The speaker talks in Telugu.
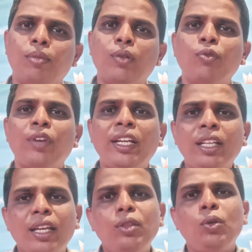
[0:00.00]
మనం
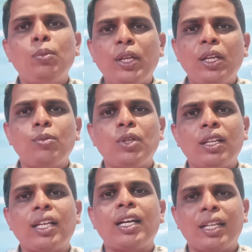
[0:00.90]
వెయిట్ ఎందుకు పెరిగామో
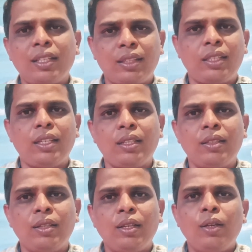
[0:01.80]
గల కారణాలు తెలియాలి